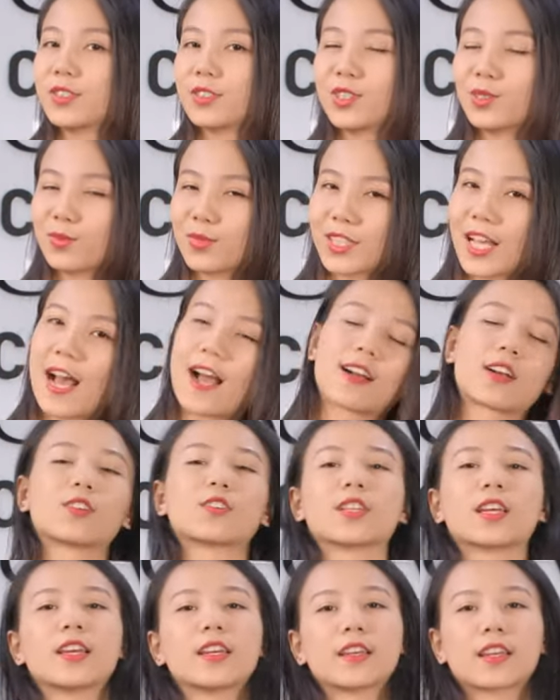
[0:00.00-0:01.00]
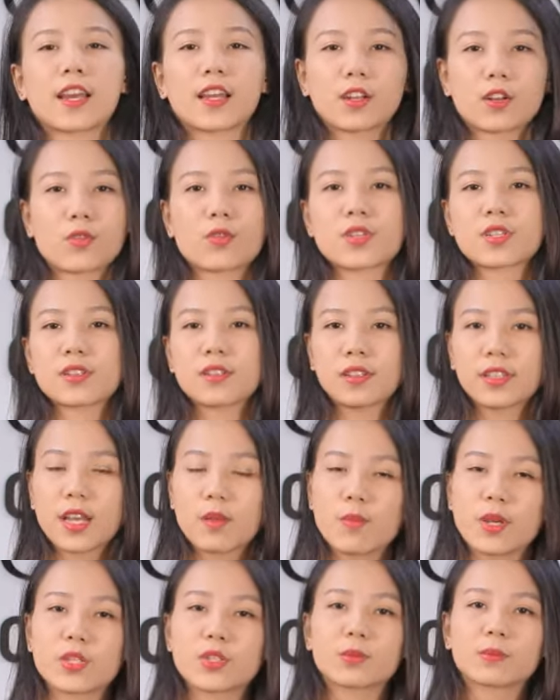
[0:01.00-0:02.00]
Thì chúng ta có thể kết nối giữa
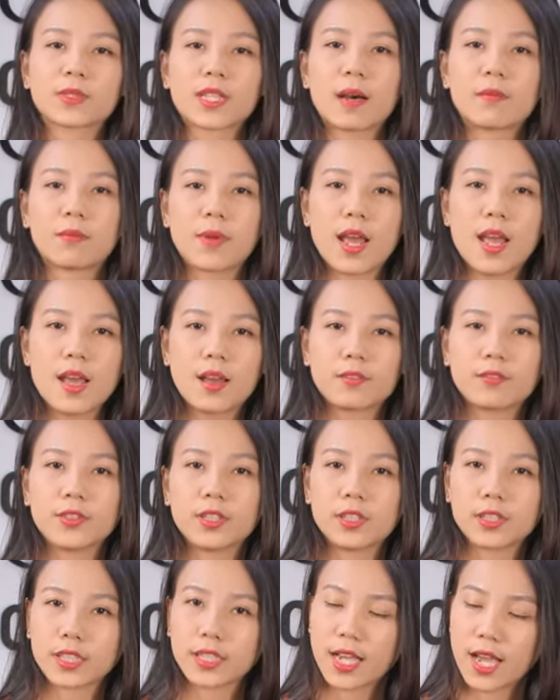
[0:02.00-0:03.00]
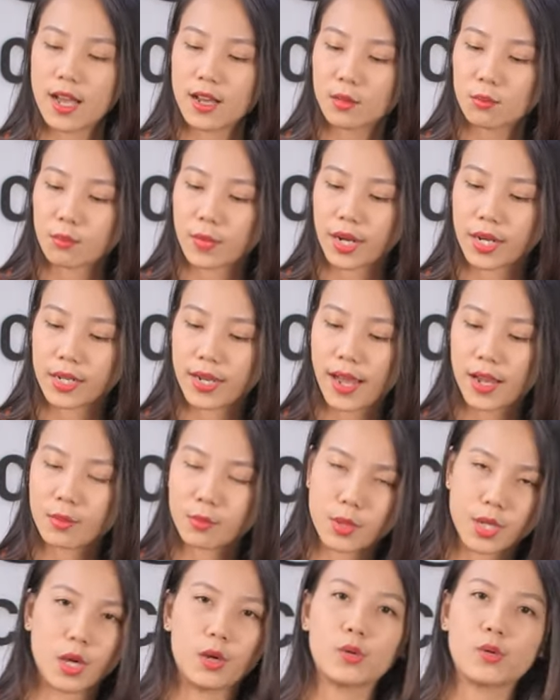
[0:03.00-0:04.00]
thiết bị trung tâm với các máy
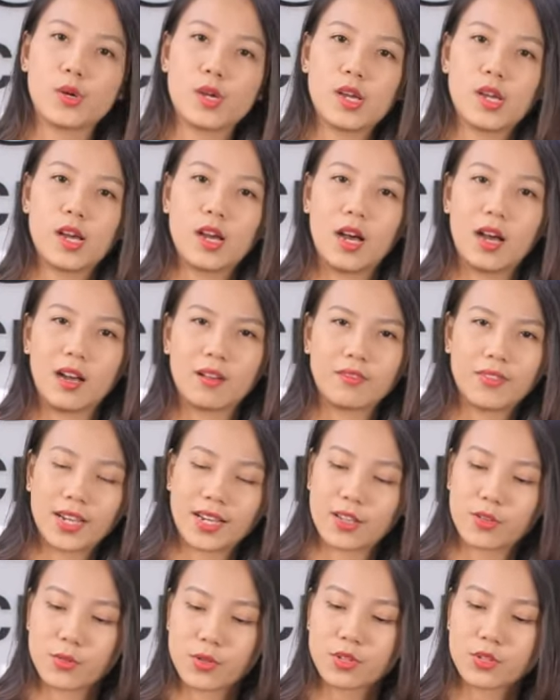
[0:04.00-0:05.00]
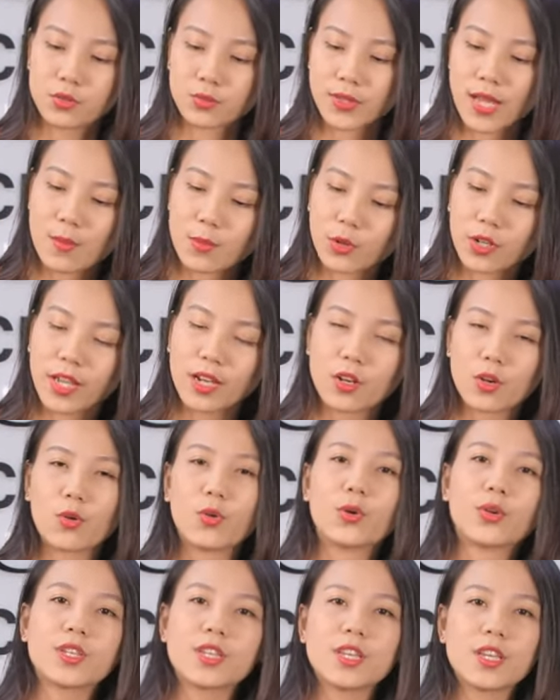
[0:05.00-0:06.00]
đại biểu. À, và nếu như chúng ta muốn kết
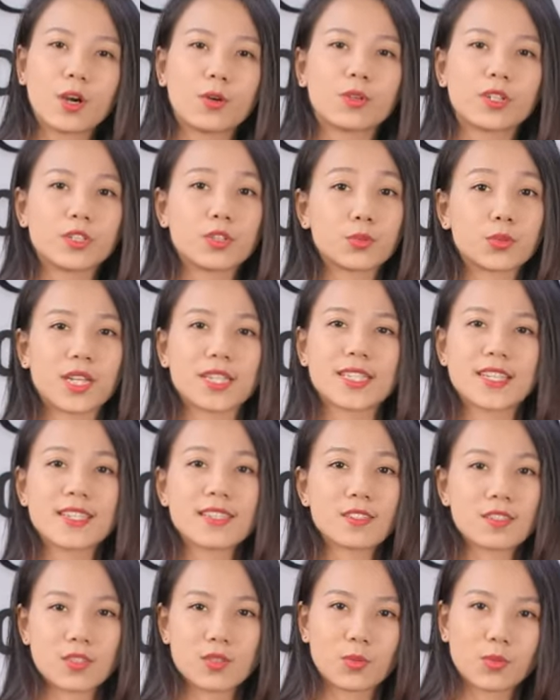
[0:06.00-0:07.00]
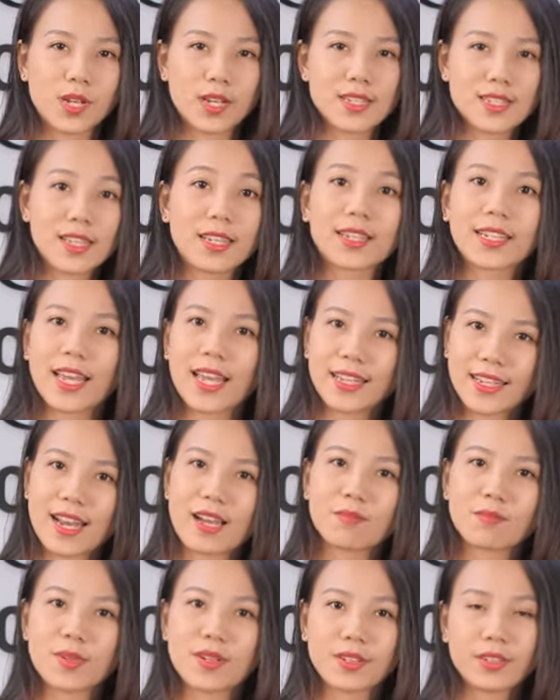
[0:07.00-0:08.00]
nối nhiều thì chúng ta sẽ sử dụng các dây
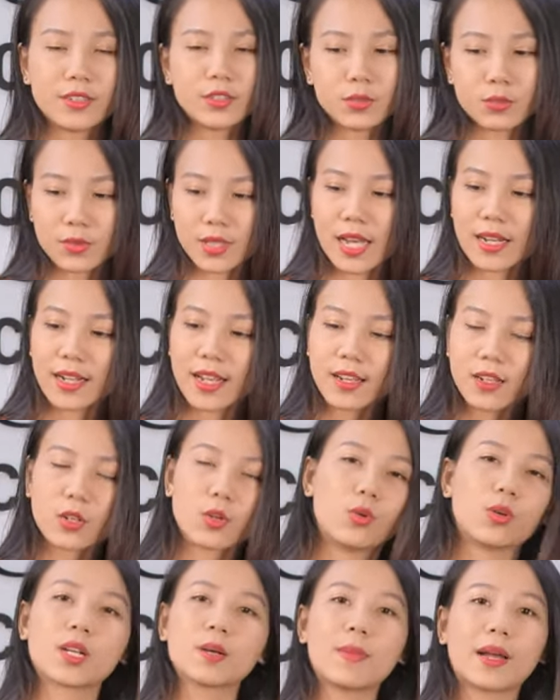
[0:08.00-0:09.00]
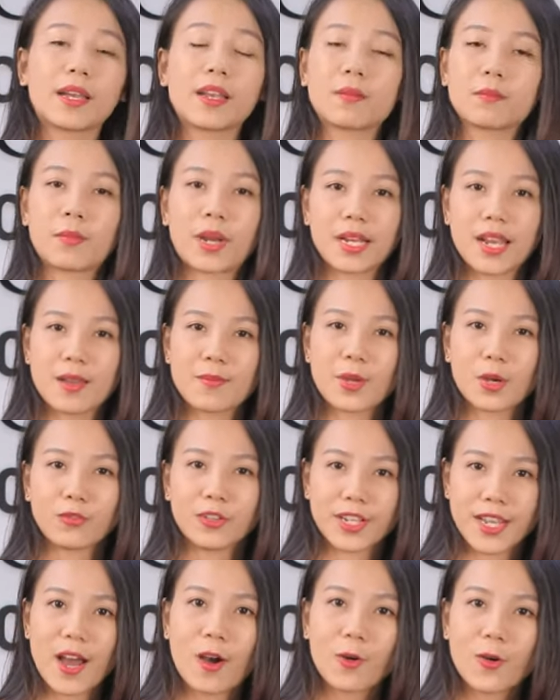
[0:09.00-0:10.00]
kết năm để chúng ta kết nối các máy đại
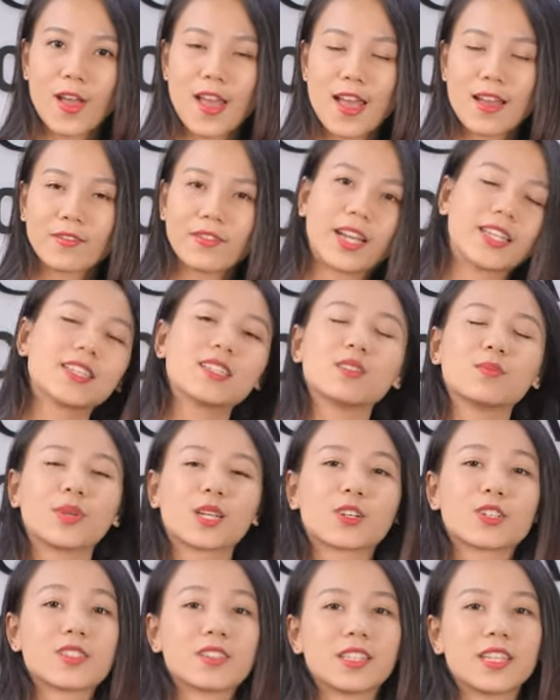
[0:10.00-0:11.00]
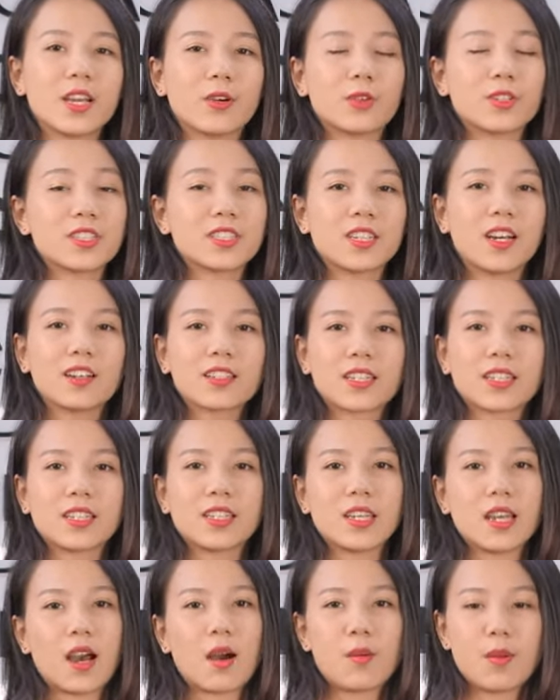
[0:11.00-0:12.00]
biểu với nhau. Và như mình có giới thiệu ở trước
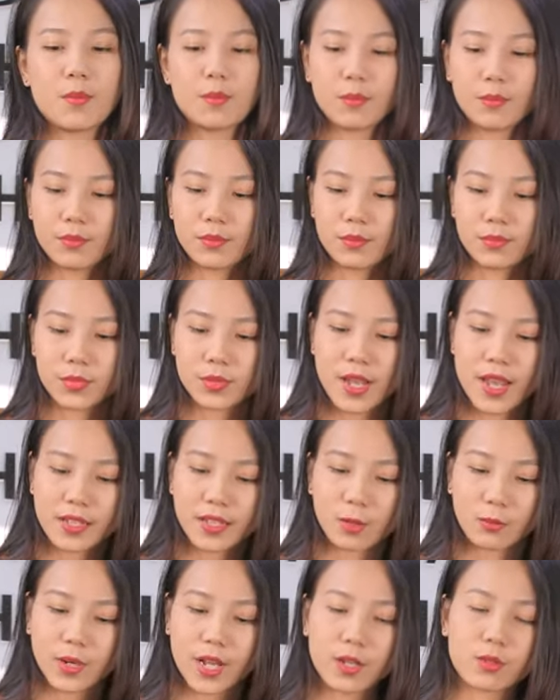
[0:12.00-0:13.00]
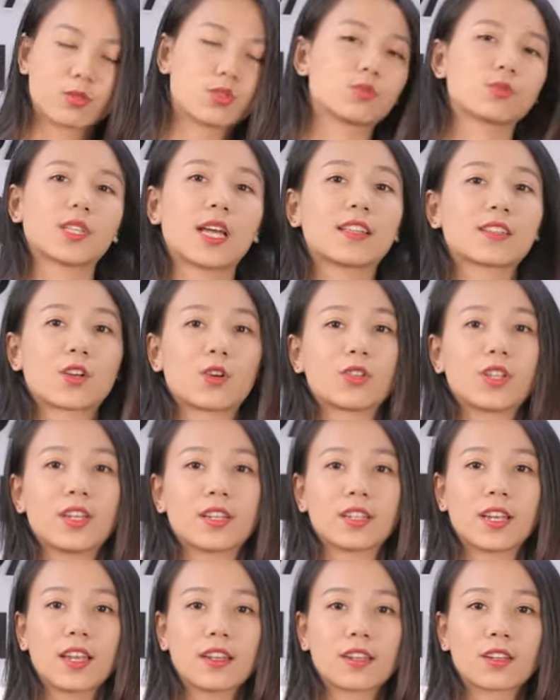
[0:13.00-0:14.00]
thì uh, hệ thống này của chúng ta có
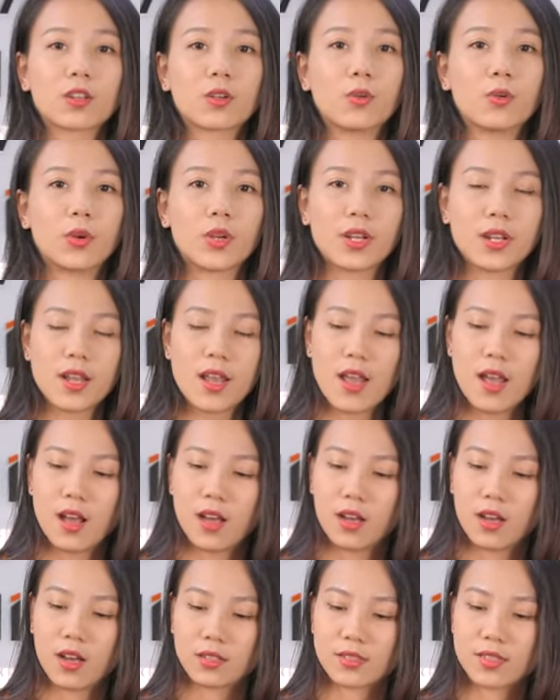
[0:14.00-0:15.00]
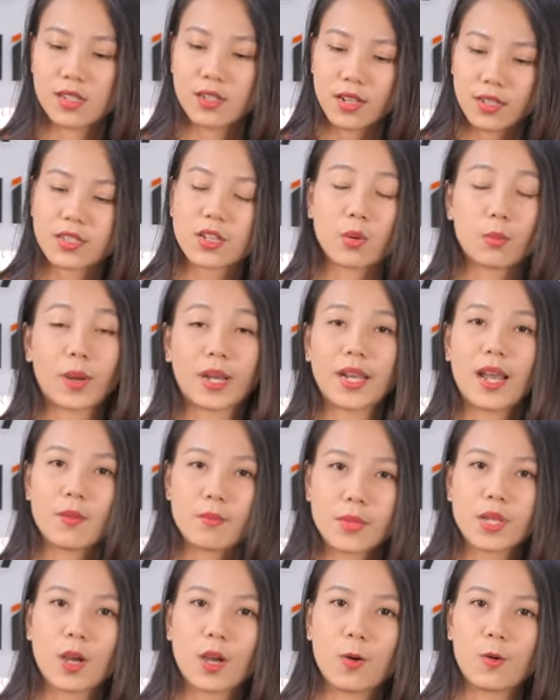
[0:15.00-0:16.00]
thể kết nối uh, rất là nhiều máy
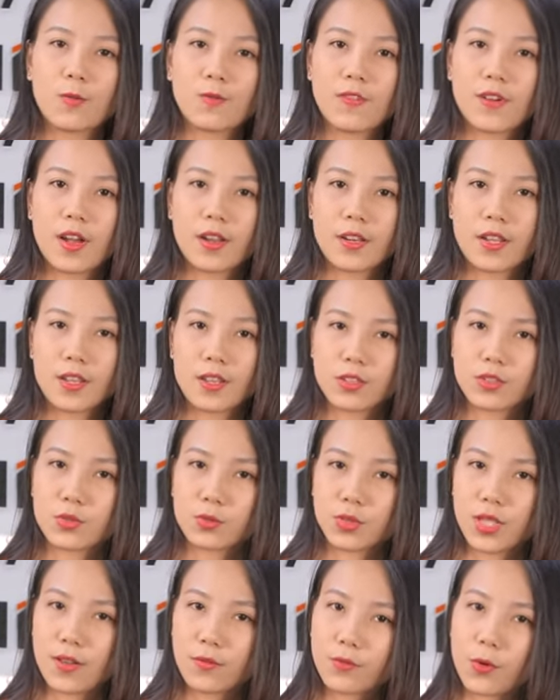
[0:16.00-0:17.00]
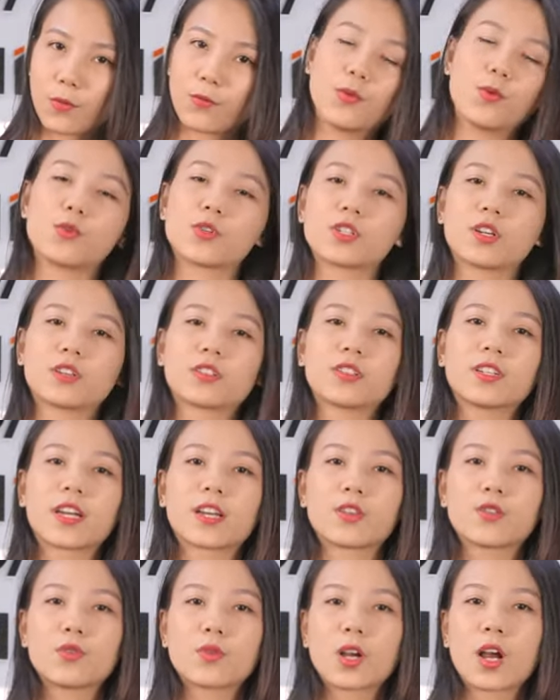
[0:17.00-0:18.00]
đại biểu và để chúng ta phục vụ cho những
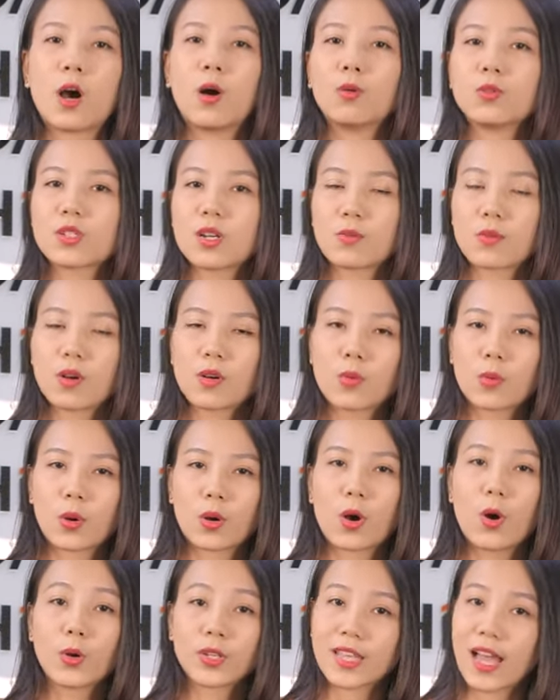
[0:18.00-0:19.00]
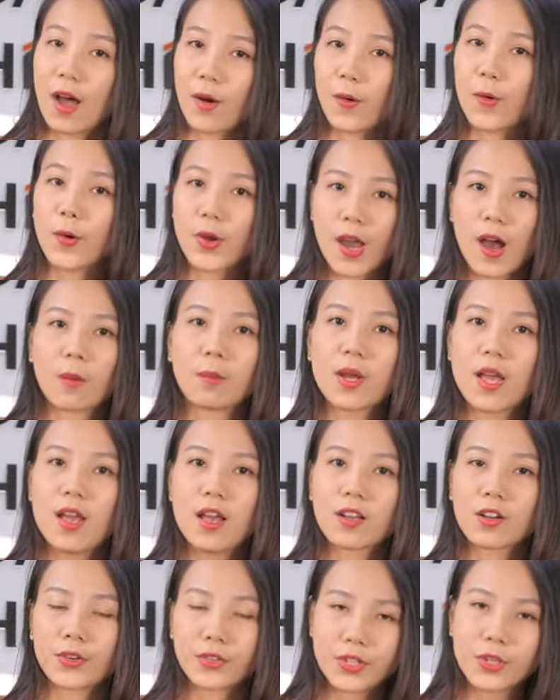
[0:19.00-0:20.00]
cái nhu cầu trong các cuộc hội thảo, hội họp
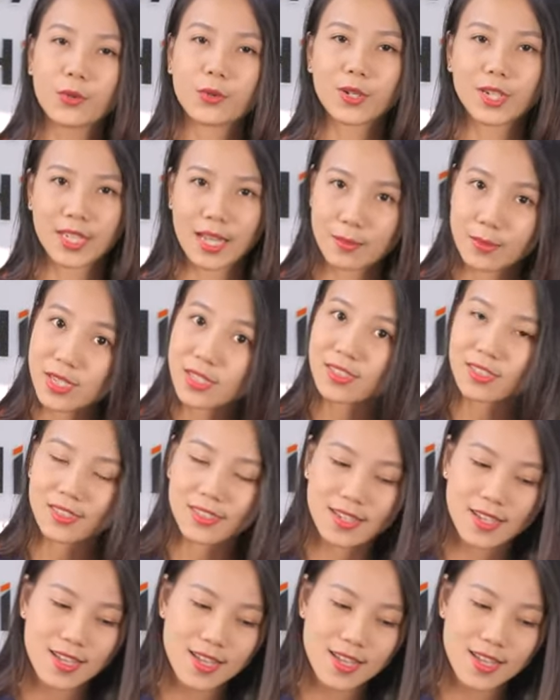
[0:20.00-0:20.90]
có nhiều người tham dự.